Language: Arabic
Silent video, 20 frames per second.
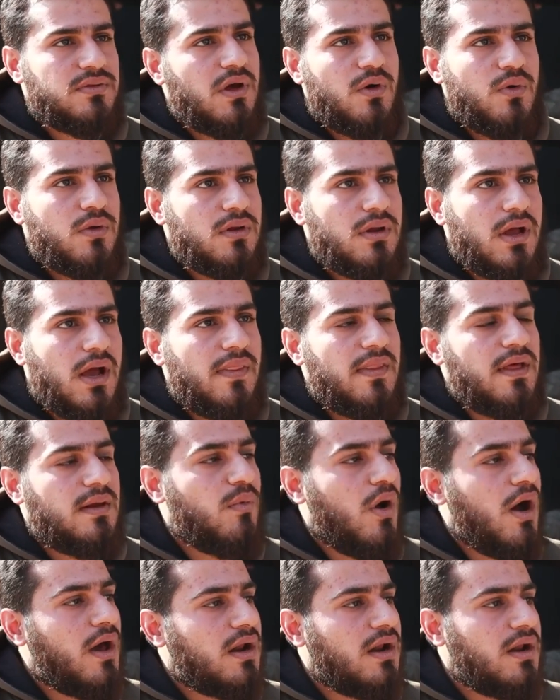يطول عندنا
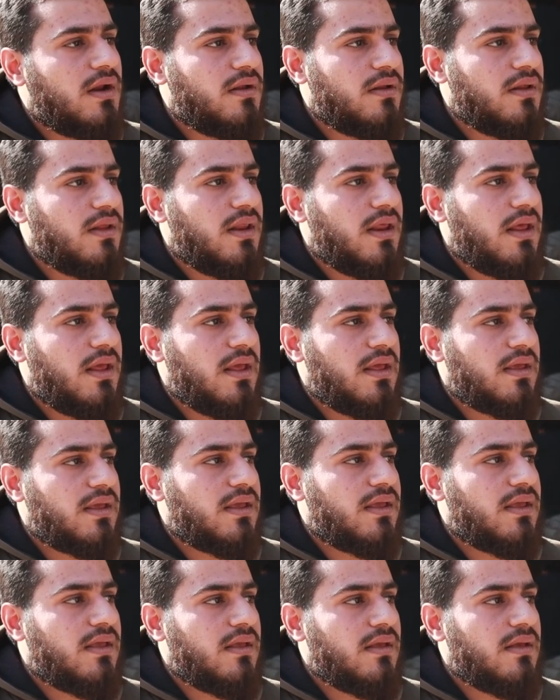المحرر يعني
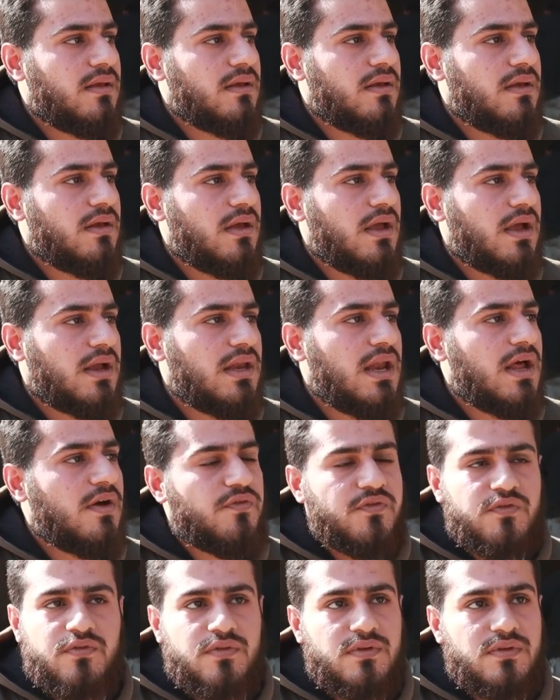
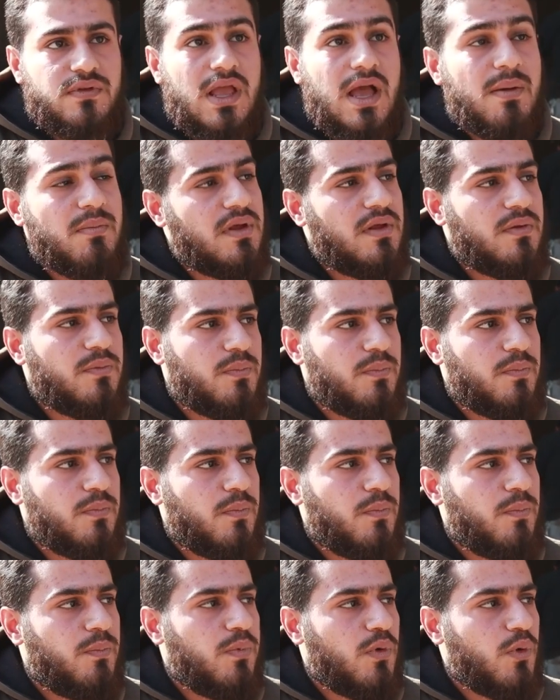كلاف كامية
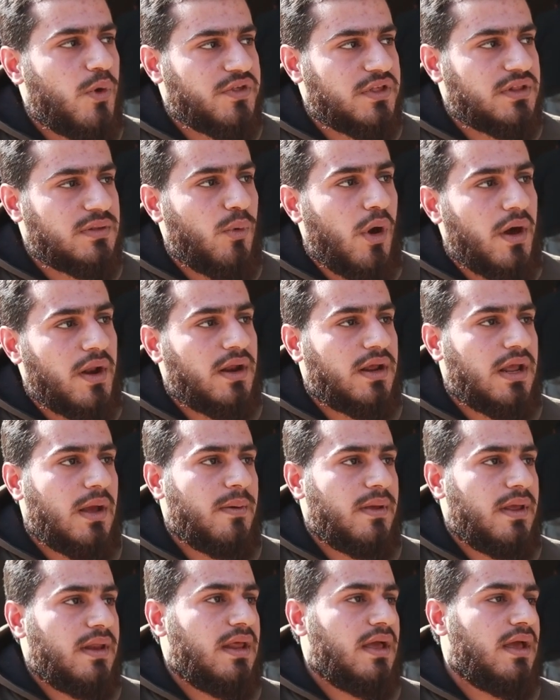بالوسط المحرر
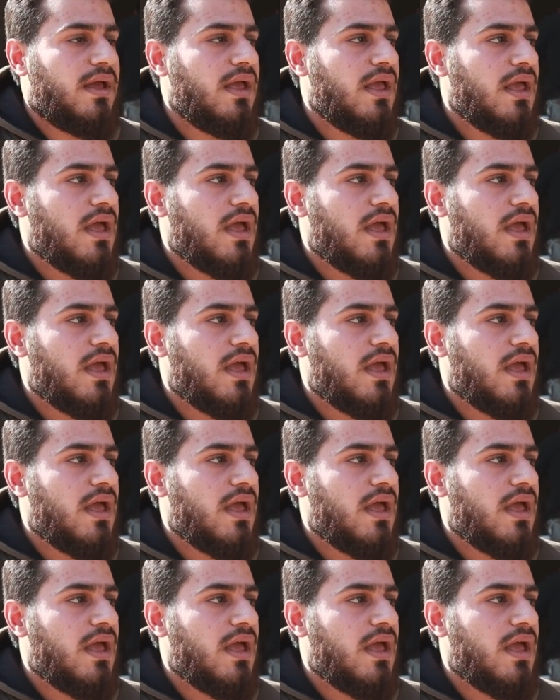كامية هنا